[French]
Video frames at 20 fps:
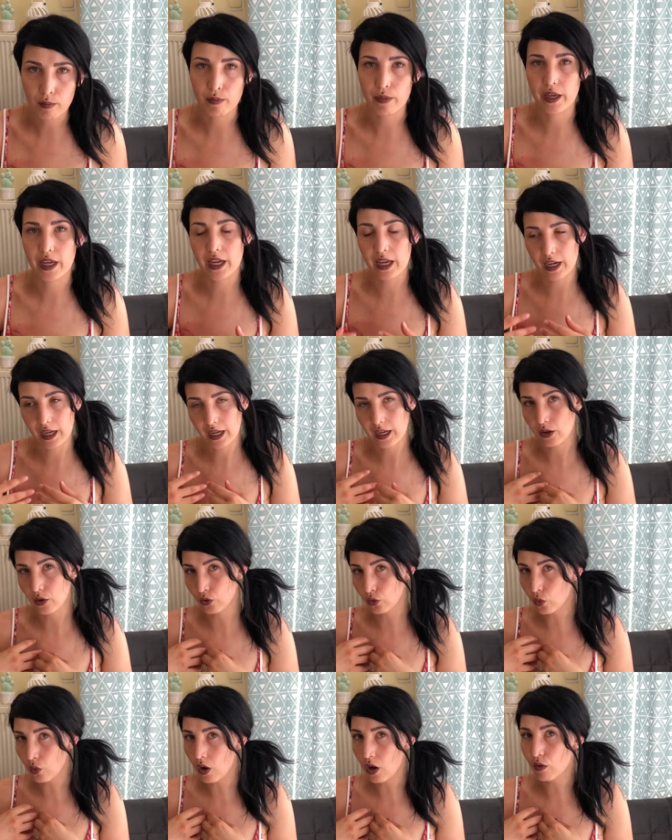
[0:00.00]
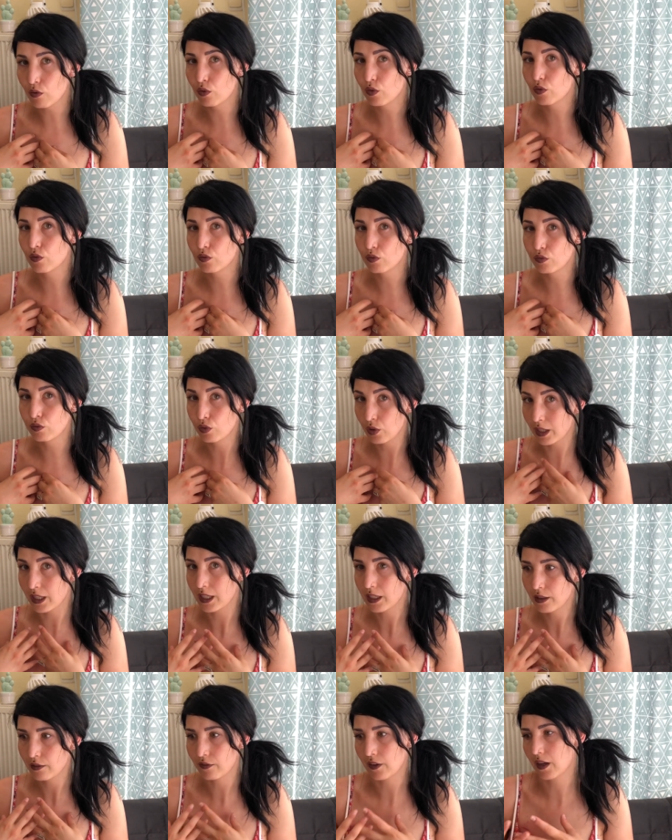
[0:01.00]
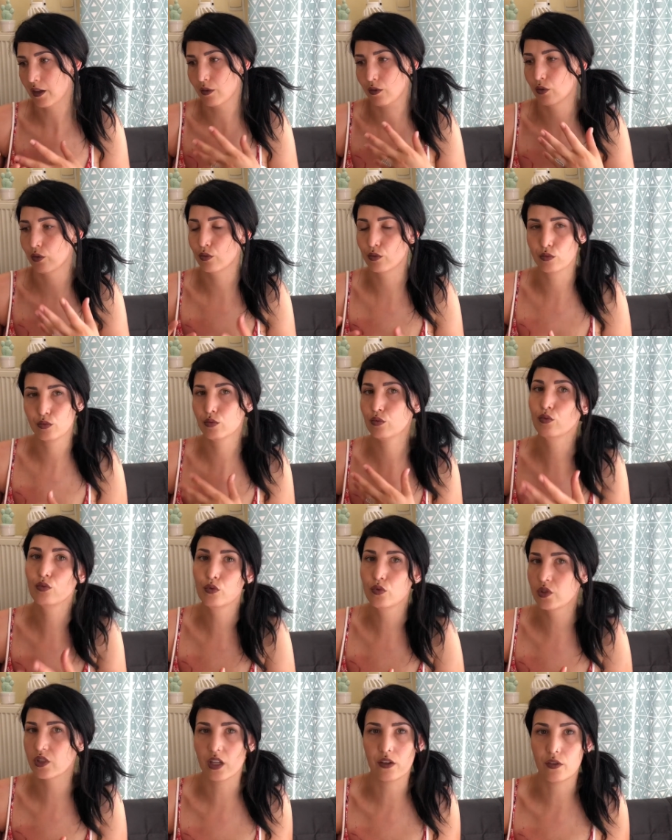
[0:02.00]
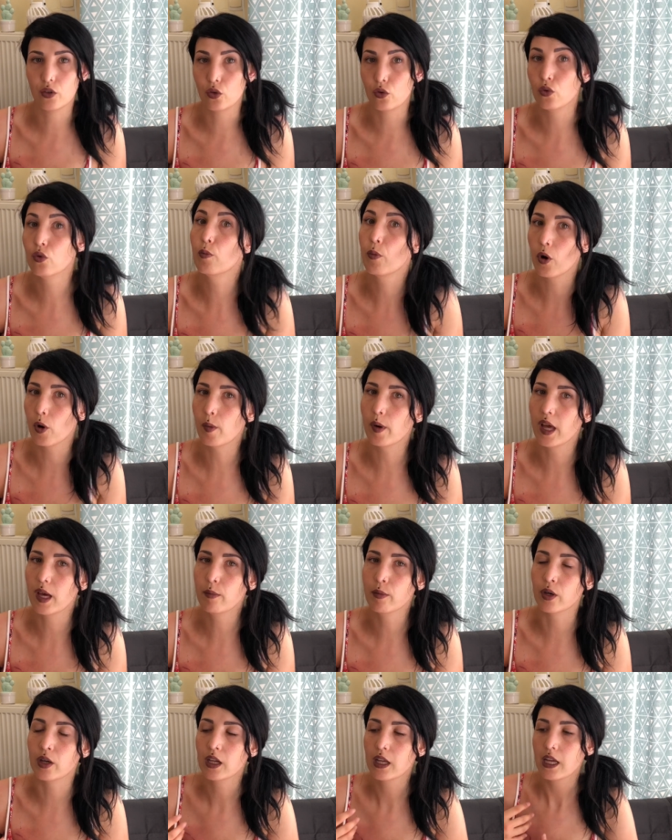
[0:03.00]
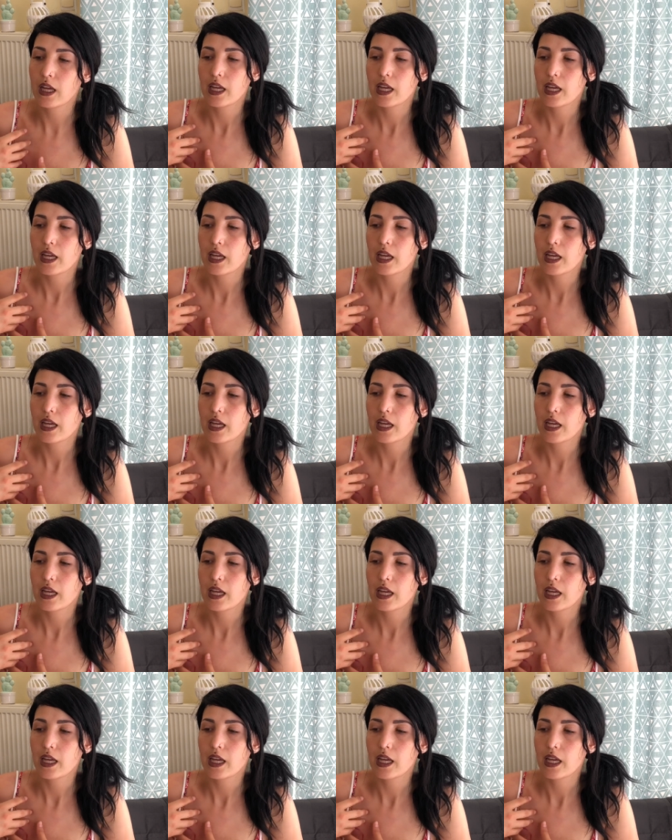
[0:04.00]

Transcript: mais elle est à l'endroit où vous voulez, enfin où vous avez eu le problème.